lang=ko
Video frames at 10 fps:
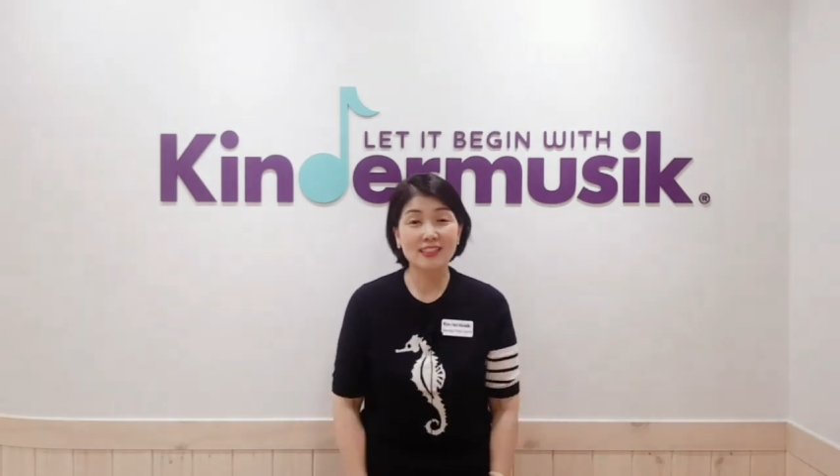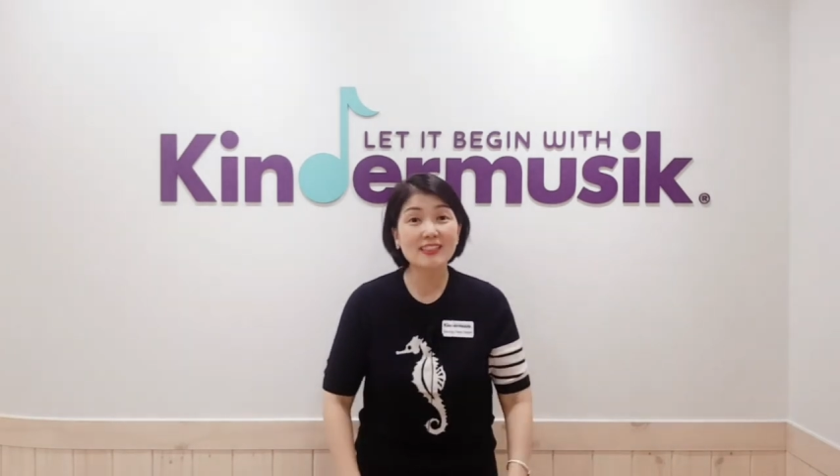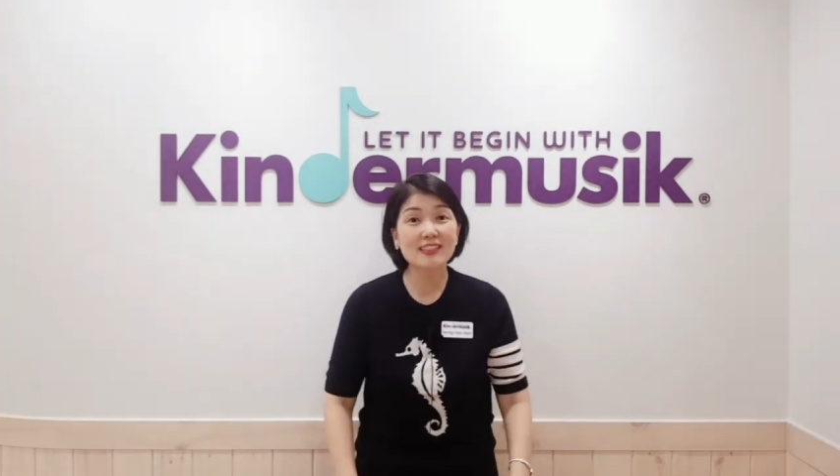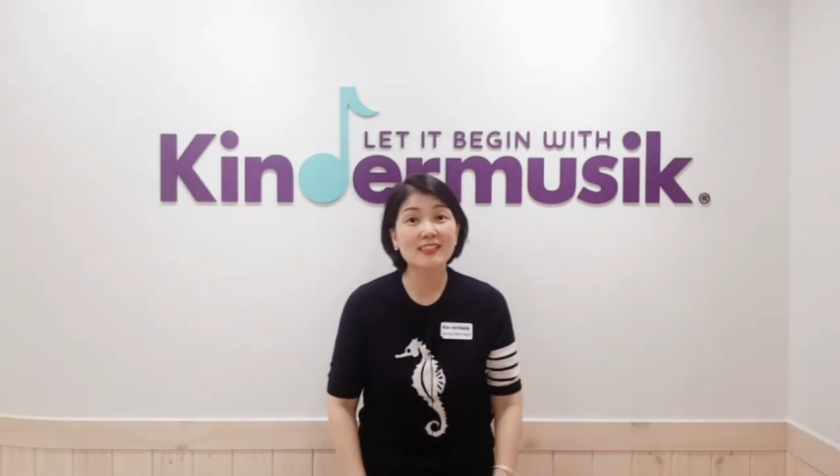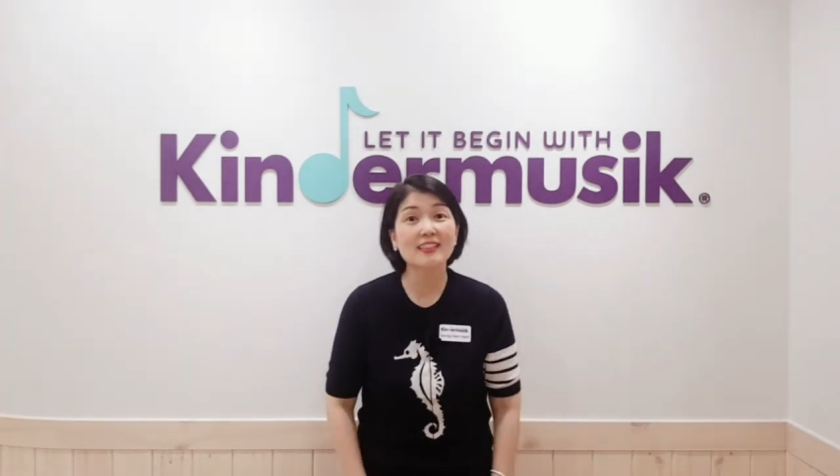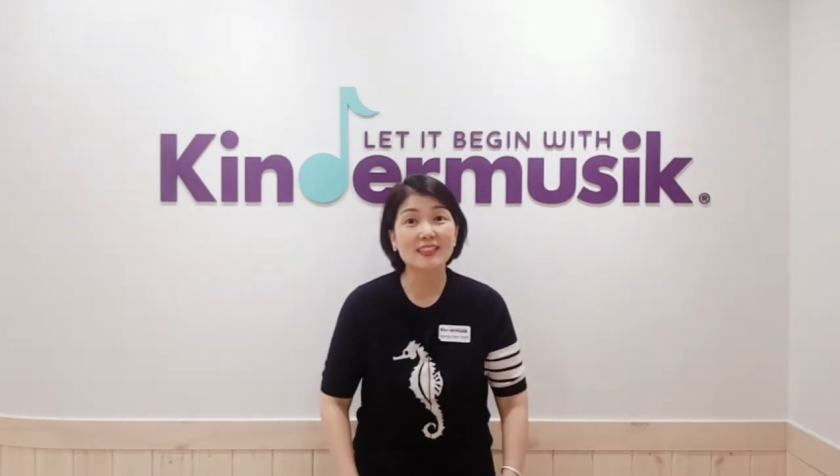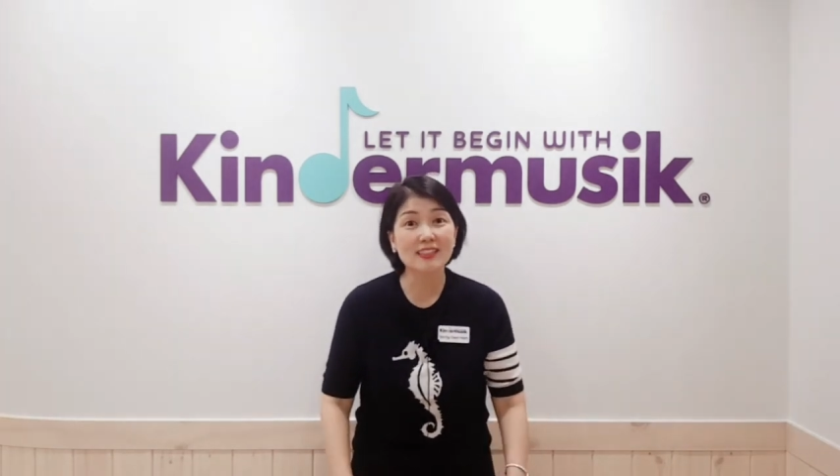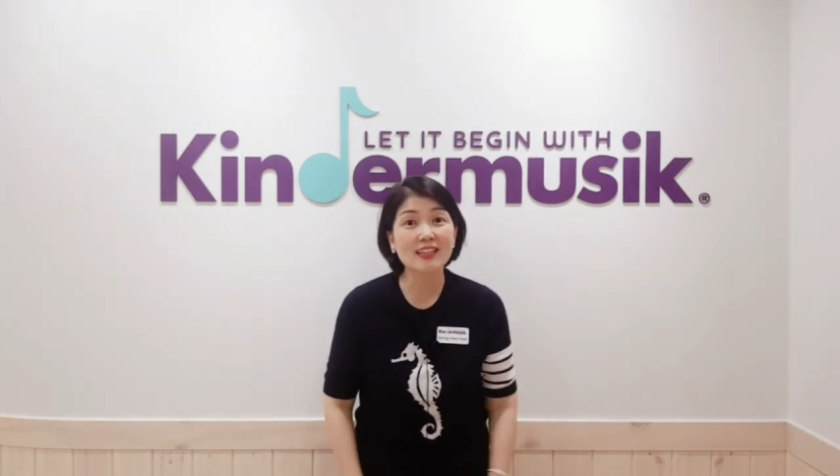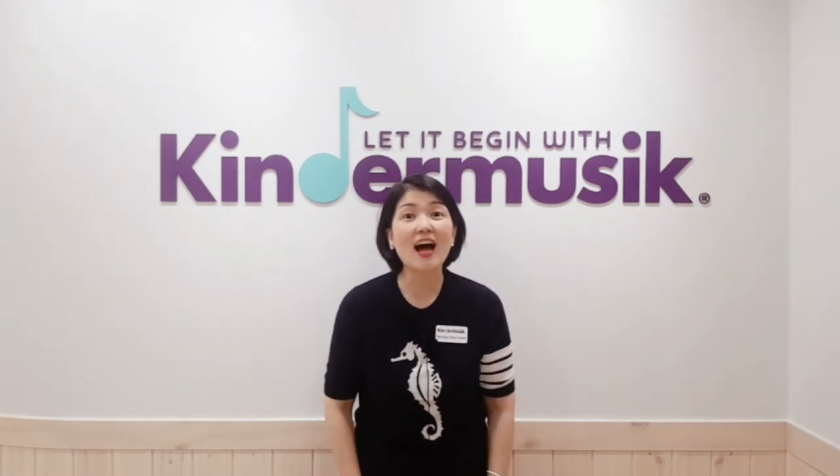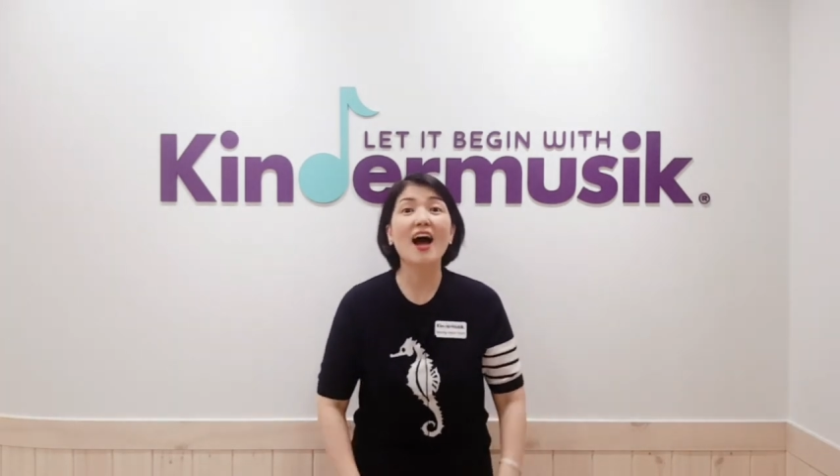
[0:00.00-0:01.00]

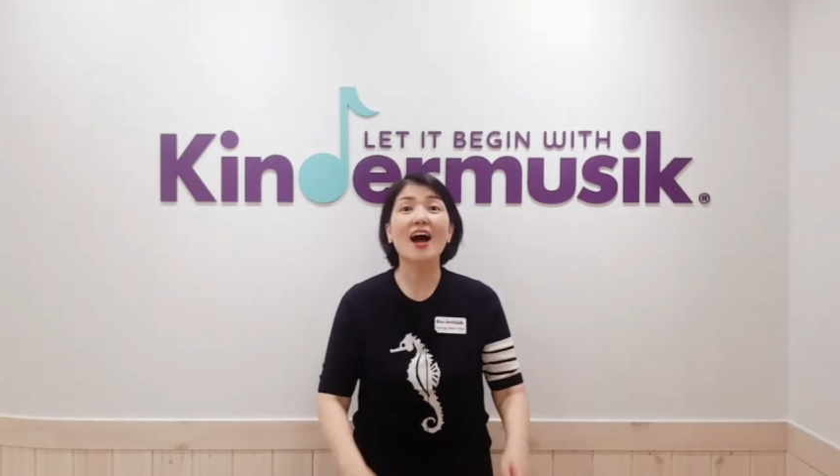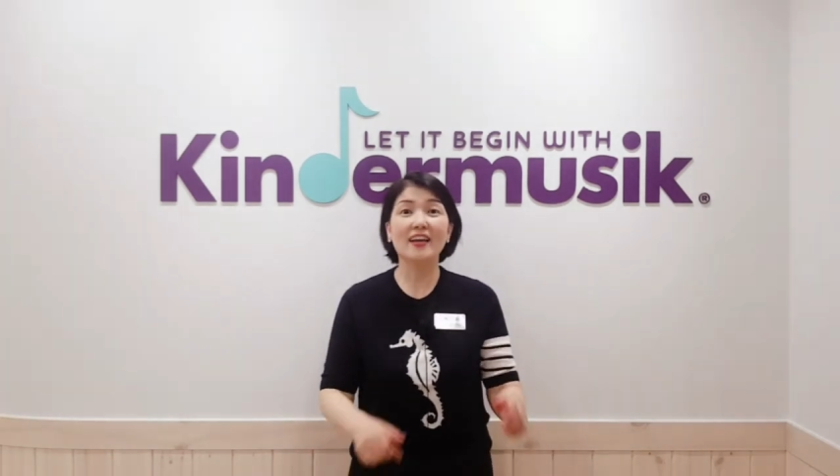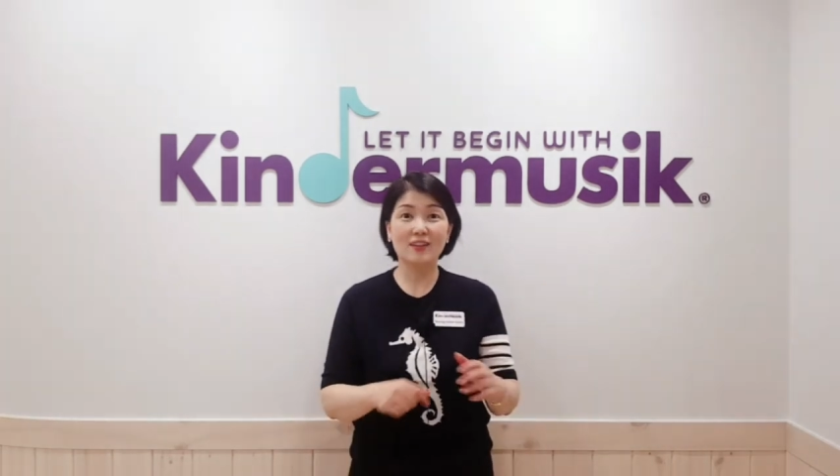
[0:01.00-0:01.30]
티티타